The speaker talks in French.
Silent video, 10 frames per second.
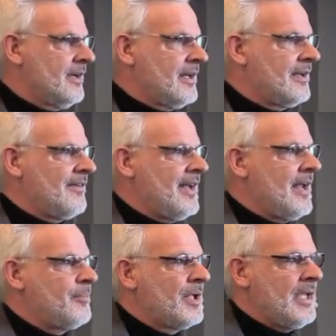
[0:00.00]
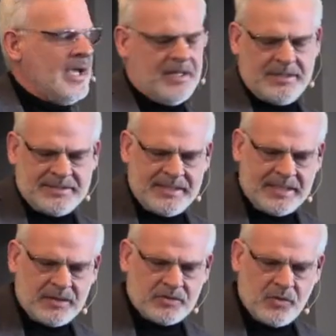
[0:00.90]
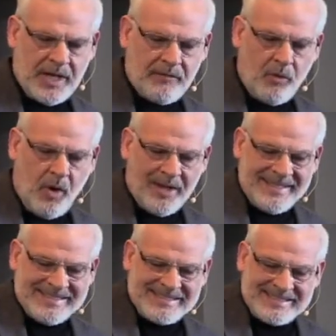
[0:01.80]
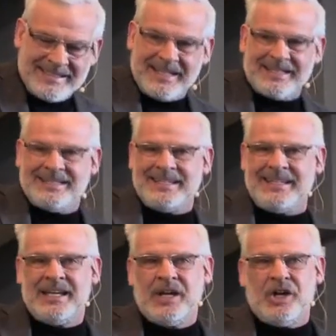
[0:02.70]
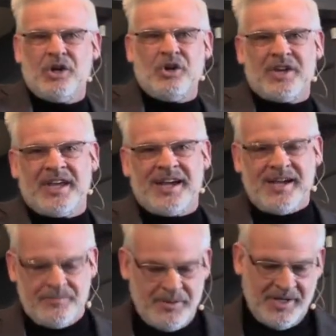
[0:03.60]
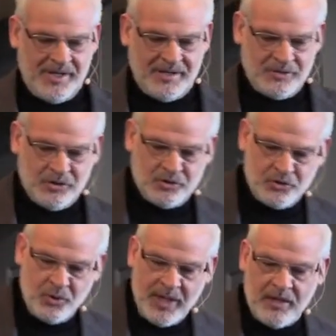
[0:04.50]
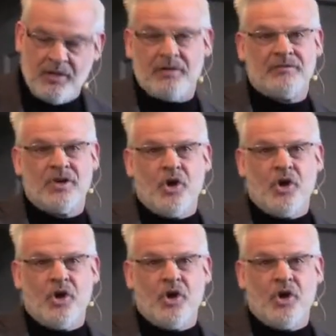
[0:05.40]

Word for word: à travers la prière, les Écritures, à voir et discerner le grand plan de Dieu à l'œuvre,